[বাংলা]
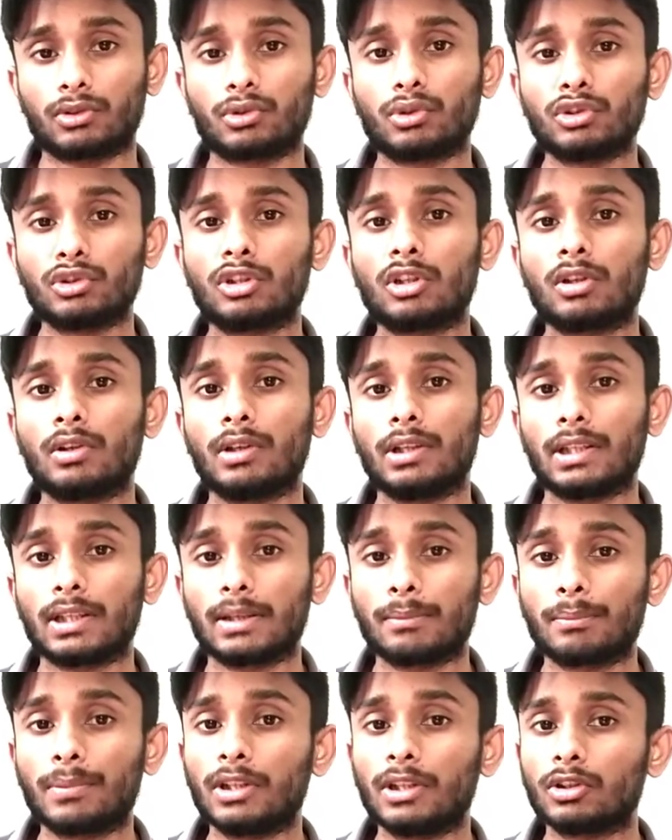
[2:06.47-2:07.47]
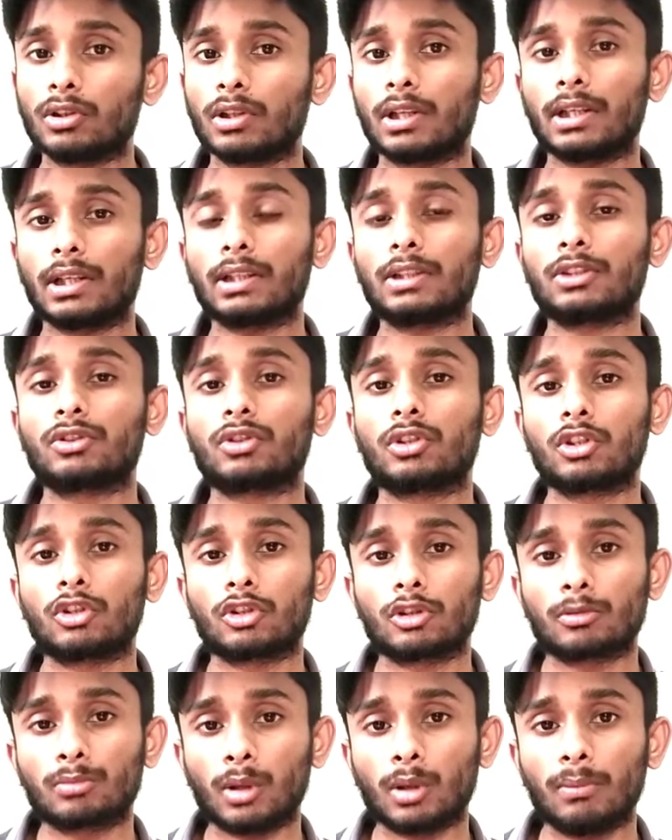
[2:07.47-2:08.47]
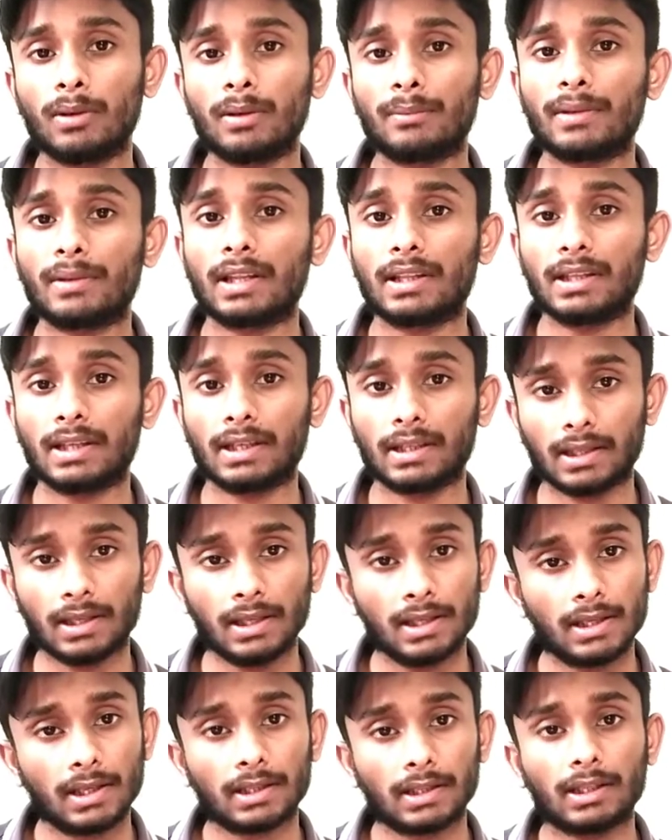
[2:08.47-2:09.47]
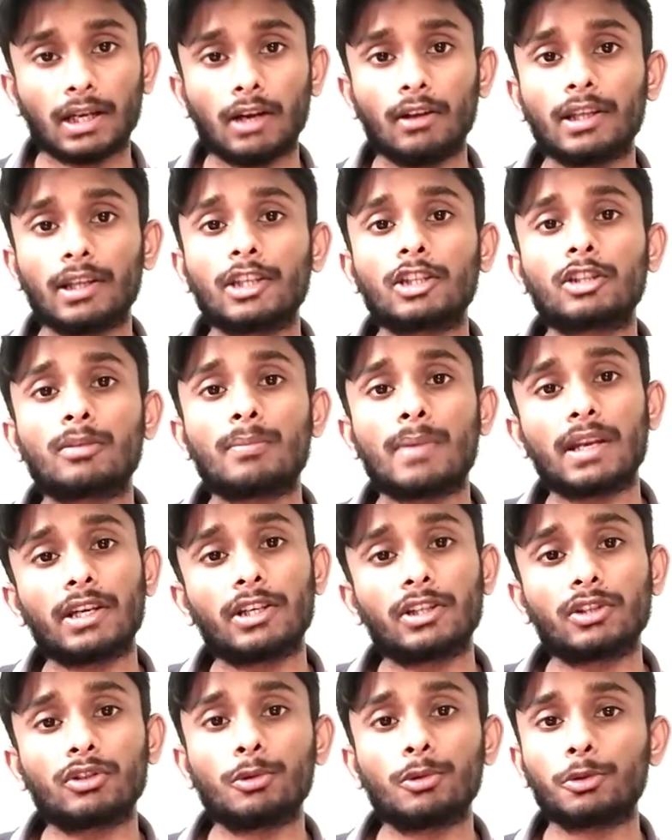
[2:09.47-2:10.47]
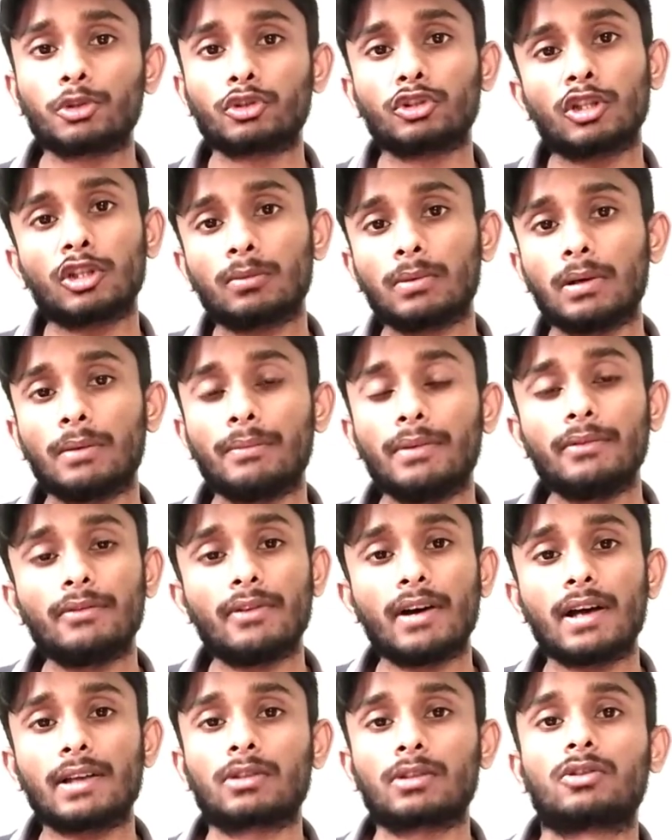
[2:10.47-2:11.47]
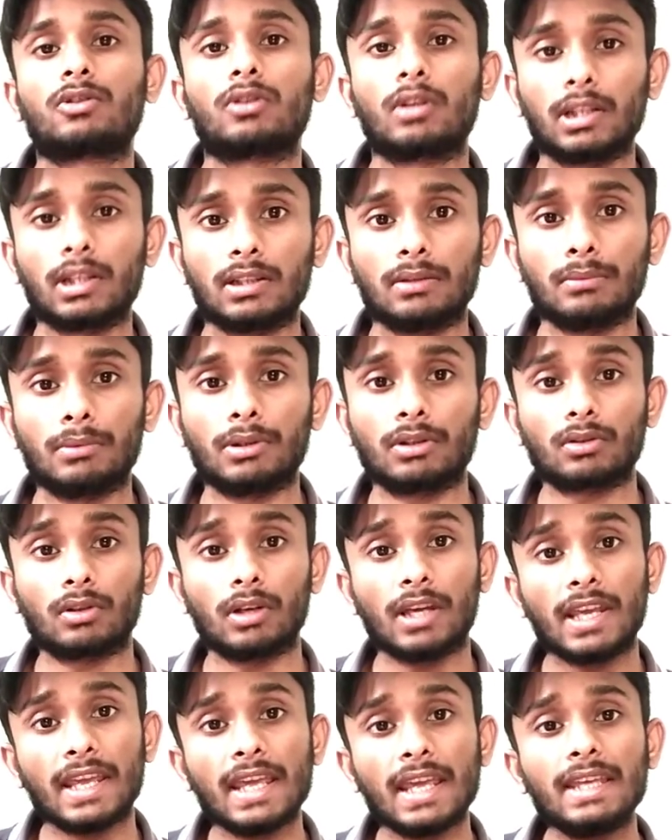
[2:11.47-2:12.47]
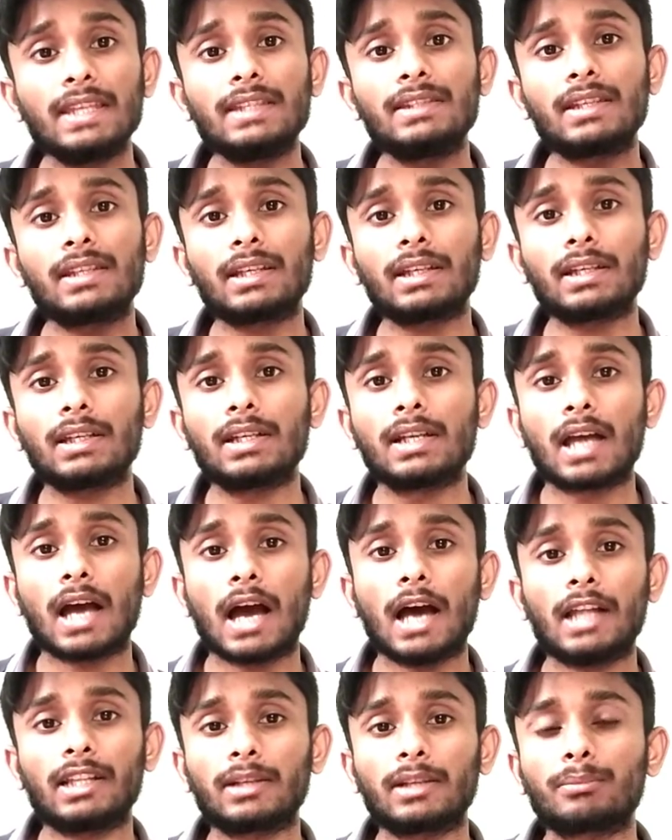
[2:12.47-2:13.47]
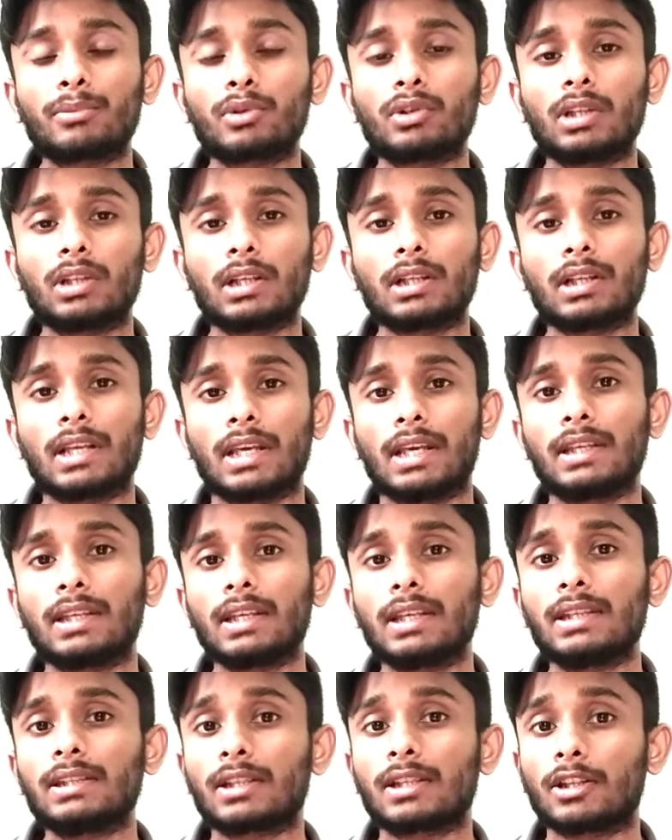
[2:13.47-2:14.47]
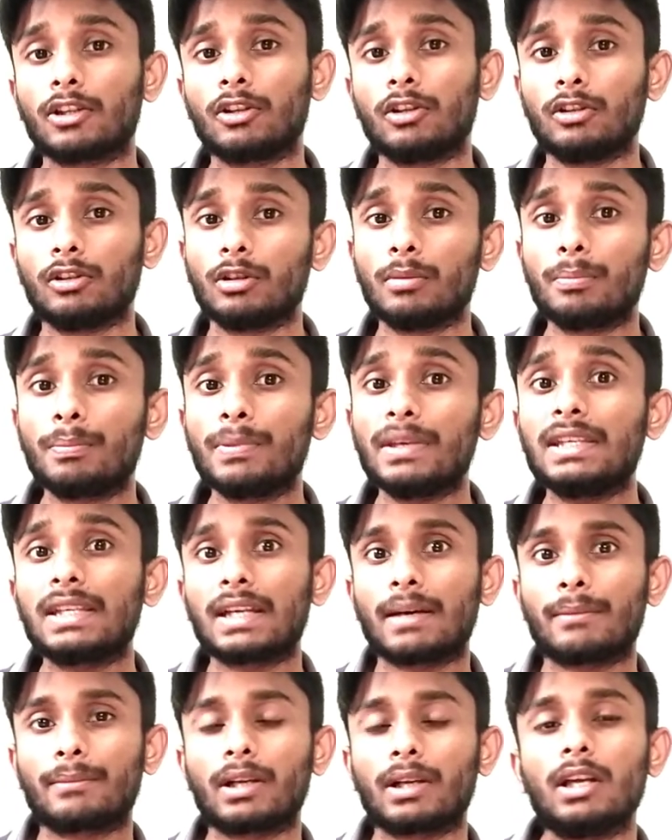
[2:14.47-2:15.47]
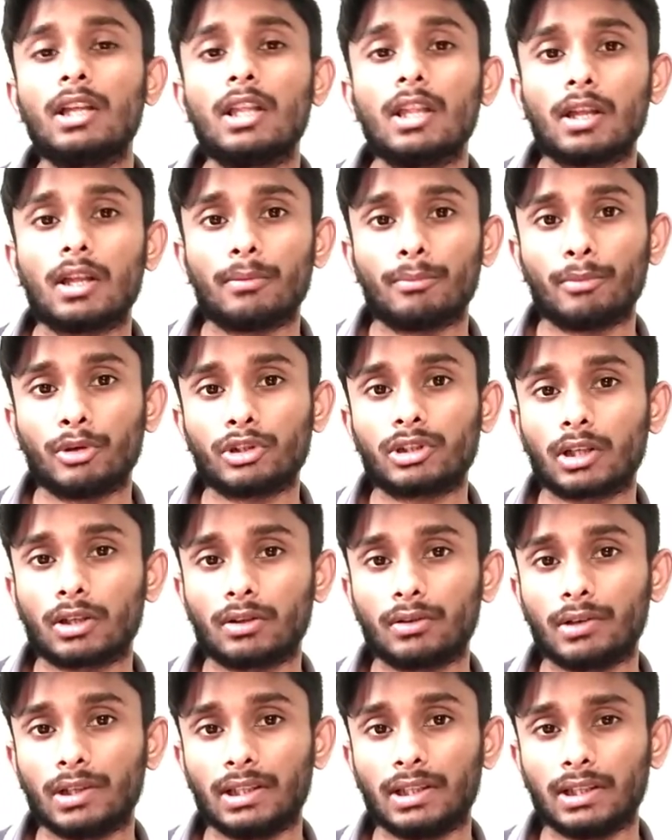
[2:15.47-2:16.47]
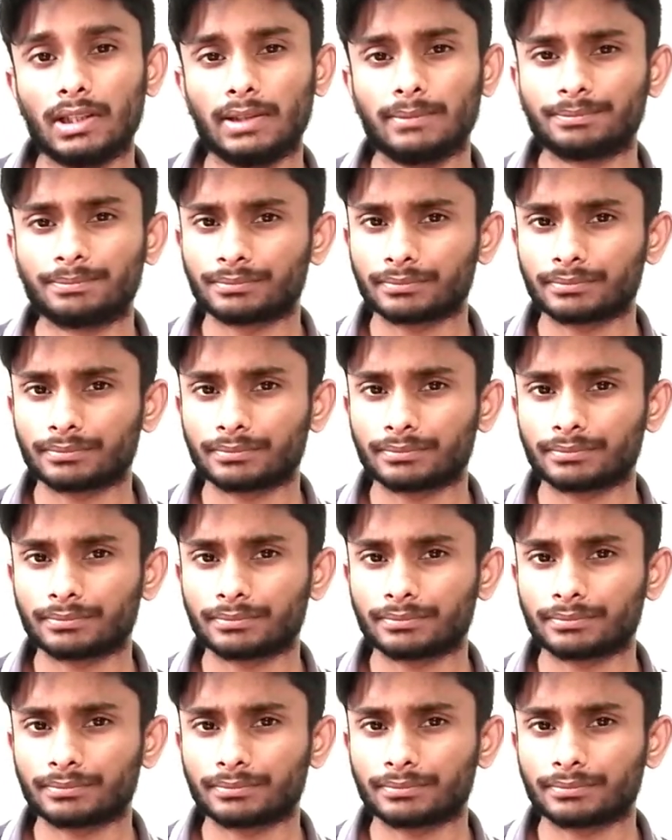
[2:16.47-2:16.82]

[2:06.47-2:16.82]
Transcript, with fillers: সুন্দর হয়ে থাকে ভিতরে যদি কোনো প্রবলেম না থাকে তাহলে কিন্তু পানিটি খুব সুন্দরভাবেই ফাস্ট চলে যাবে সো এই যে আদান প্রদান এইকেই সাধারণত পিং আমরা বোঝানো হয়ে থাকে